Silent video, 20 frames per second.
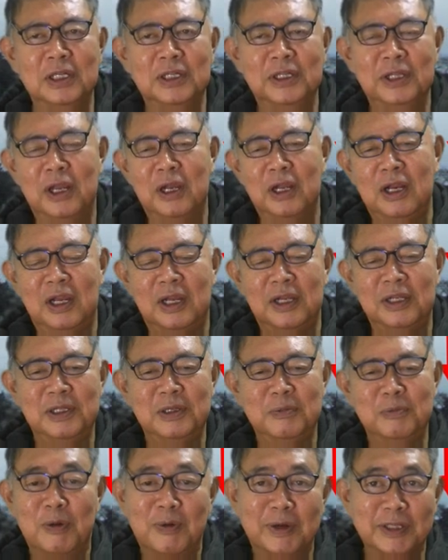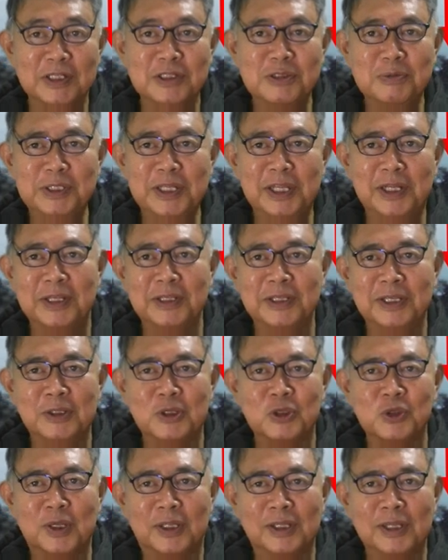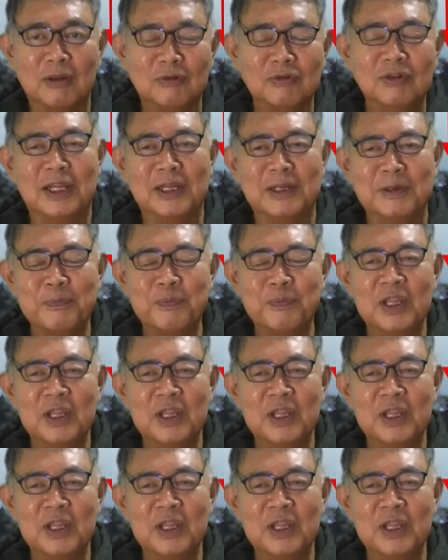だから、まあ、私みたいな意見の人がたくさん